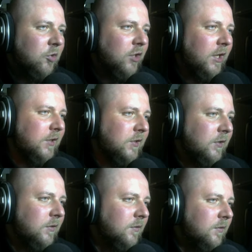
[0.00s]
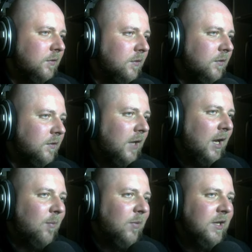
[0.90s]
не намечается.
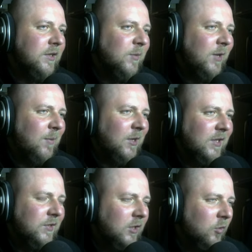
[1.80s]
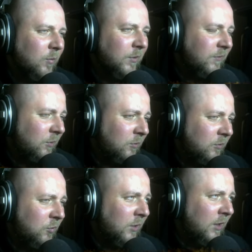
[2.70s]
А, блин, теперь опять назад топать всю,
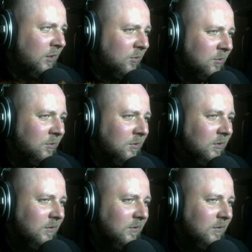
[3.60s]
всю дорогу.